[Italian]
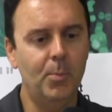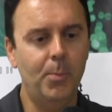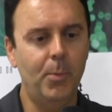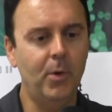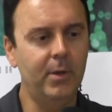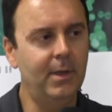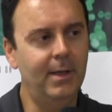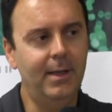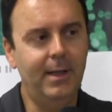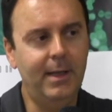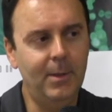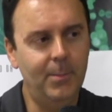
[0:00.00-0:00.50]
un po'
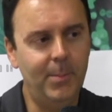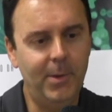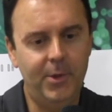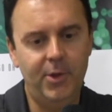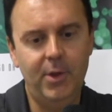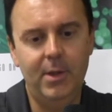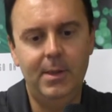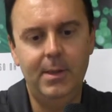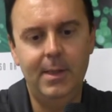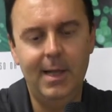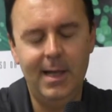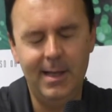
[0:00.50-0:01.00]
delle
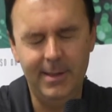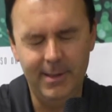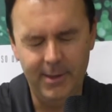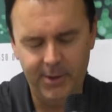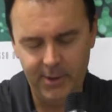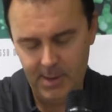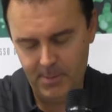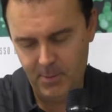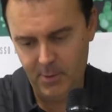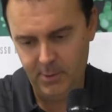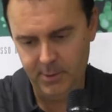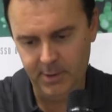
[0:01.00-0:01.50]
capacità,
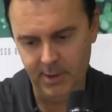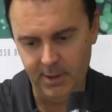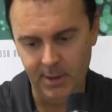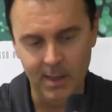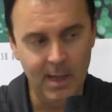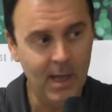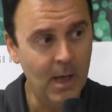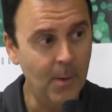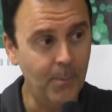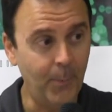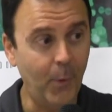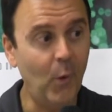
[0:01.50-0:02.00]
diciamo, di
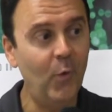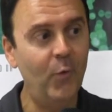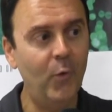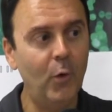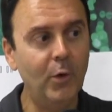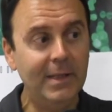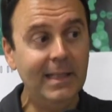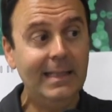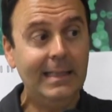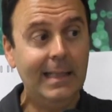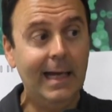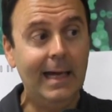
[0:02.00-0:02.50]

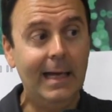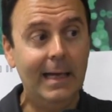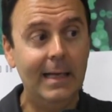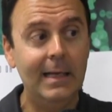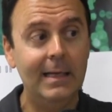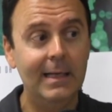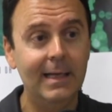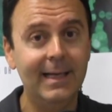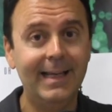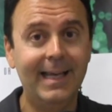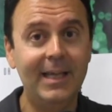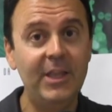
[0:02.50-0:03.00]
profondità
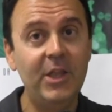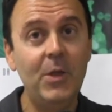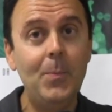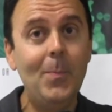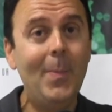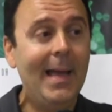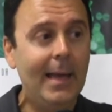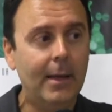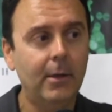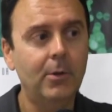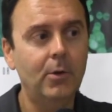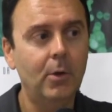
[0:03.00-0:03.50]
che si
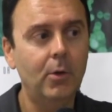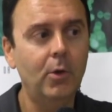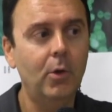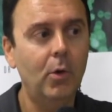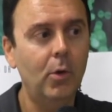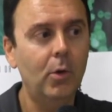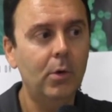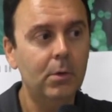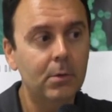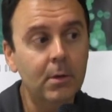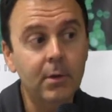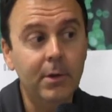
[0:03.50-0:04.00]

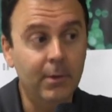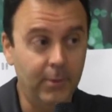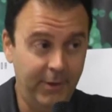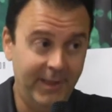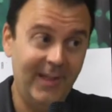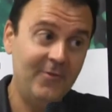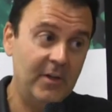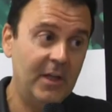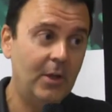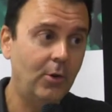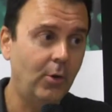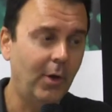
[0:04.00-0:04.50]
perdono, si è
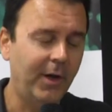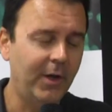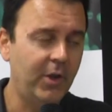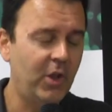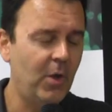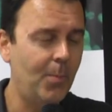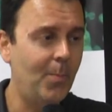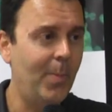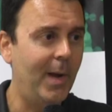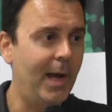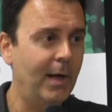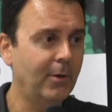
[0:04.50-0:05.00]
visto che
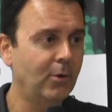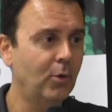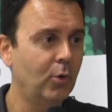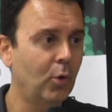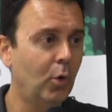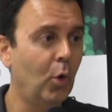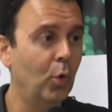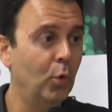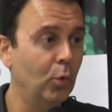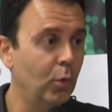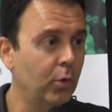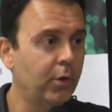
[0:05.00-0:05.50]
si perdono
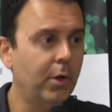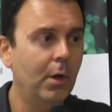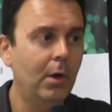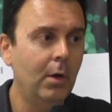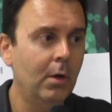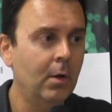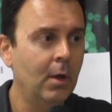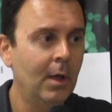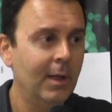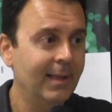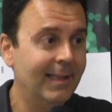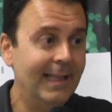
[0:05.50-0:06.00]
con l'uso
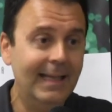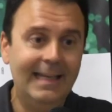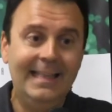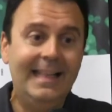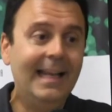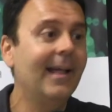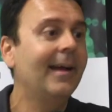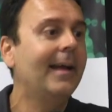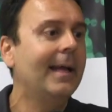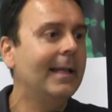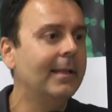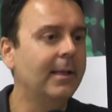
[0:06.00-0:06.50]
de,
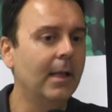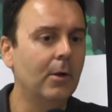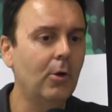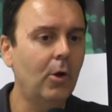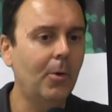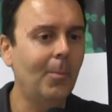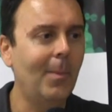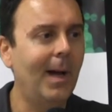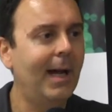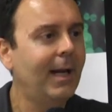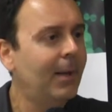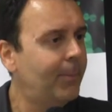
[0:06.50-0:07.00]
della rete
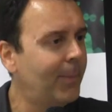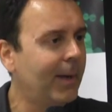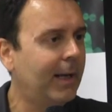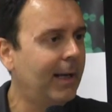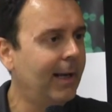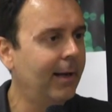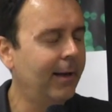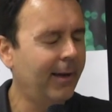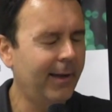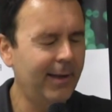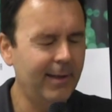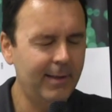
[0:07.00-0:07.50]
normale, perché
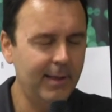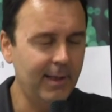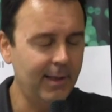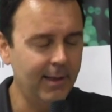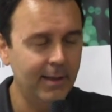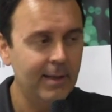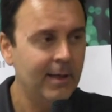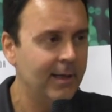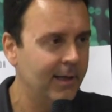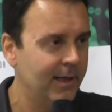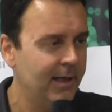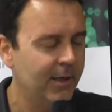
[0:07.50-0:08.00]
la rete
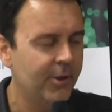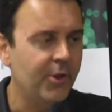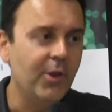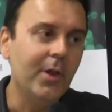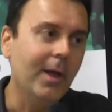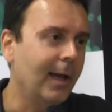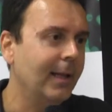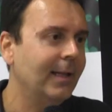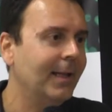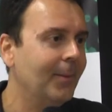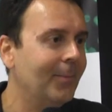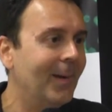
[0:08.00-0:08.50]
ci
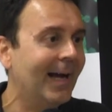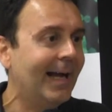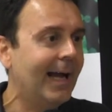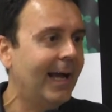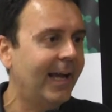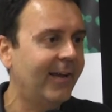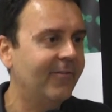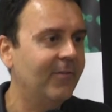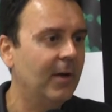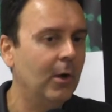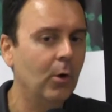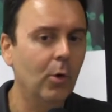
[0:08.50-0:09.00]
rende
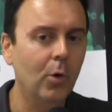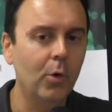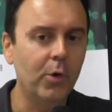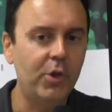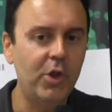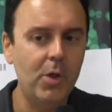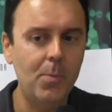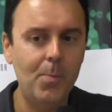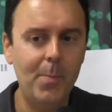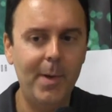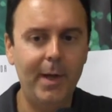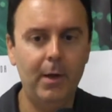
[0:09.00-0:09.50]
magari
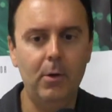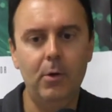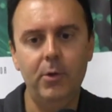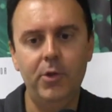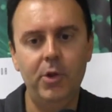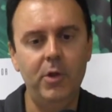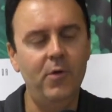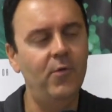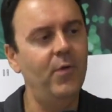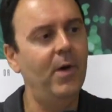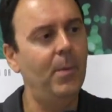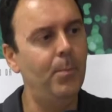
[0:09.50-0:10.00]
veloci, però
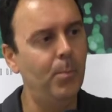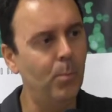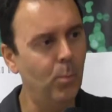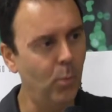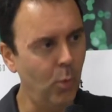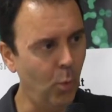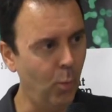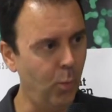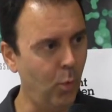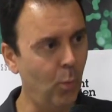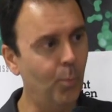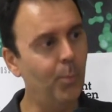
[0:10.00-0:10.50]
ci fa
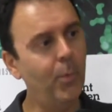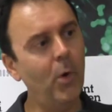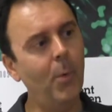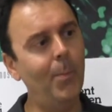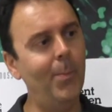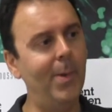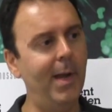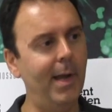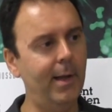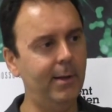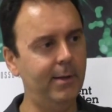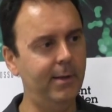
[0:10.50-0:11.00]
un po'
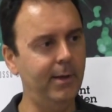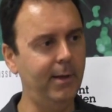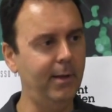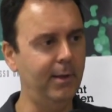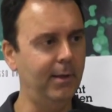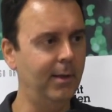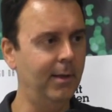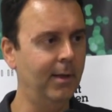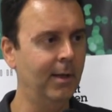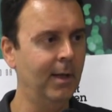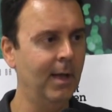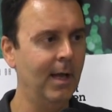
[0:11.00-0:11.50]
perdere
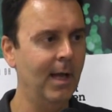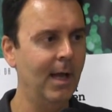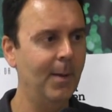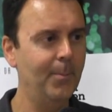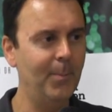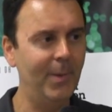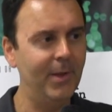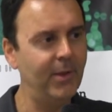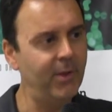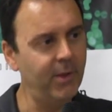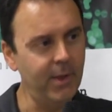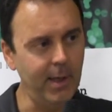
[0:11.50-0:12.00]
in
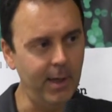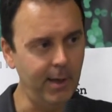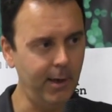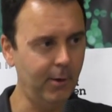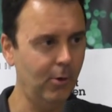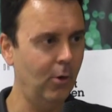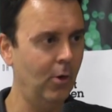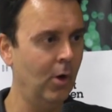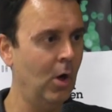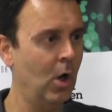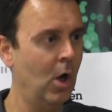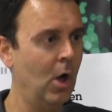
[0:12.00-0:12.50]

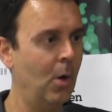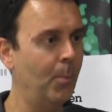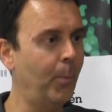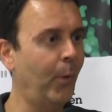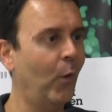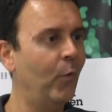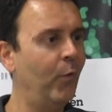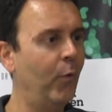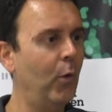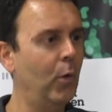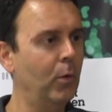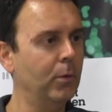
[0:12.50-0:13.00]
pensiero
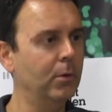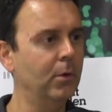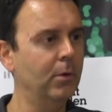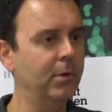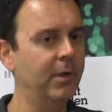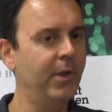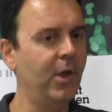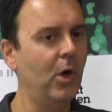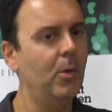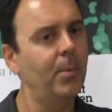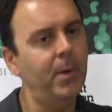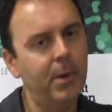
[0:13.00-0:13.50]
profondo,
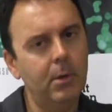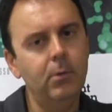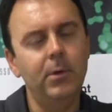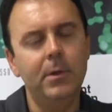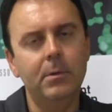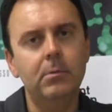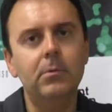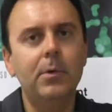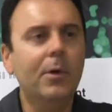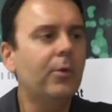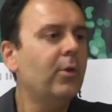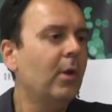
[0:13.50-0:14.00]
diciamo. Per cui
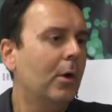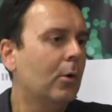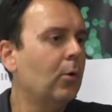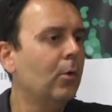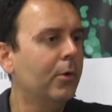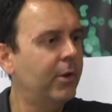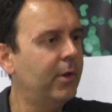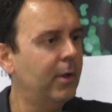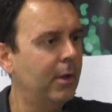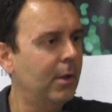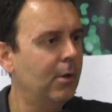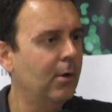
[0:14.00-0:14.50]
questo è il
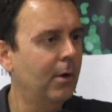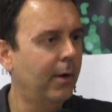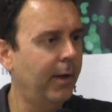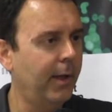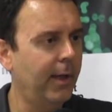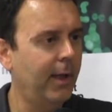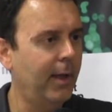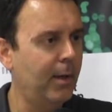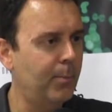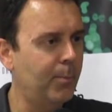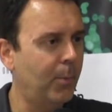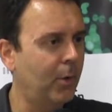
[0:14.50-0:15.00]
consiglio
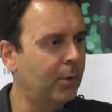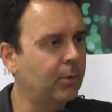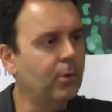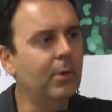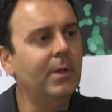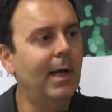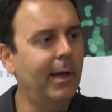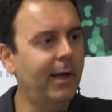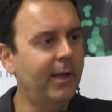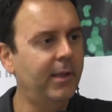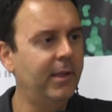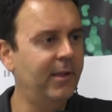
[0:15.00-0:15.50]
che posso
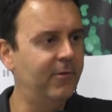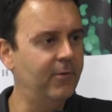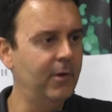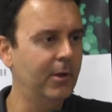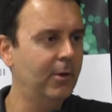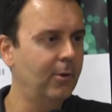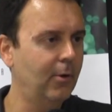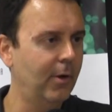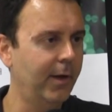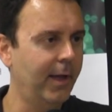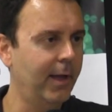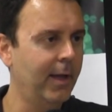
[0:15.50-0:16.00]
dare, si è
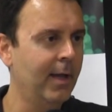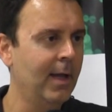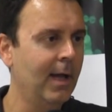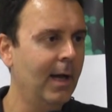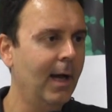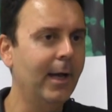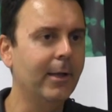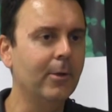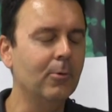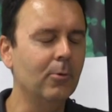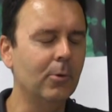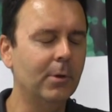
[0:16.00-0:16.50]
visto che
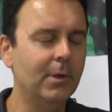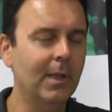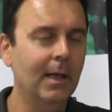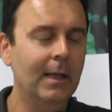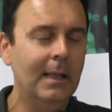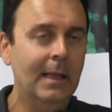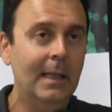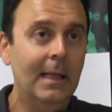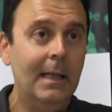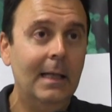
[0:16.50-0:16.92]
aiuta.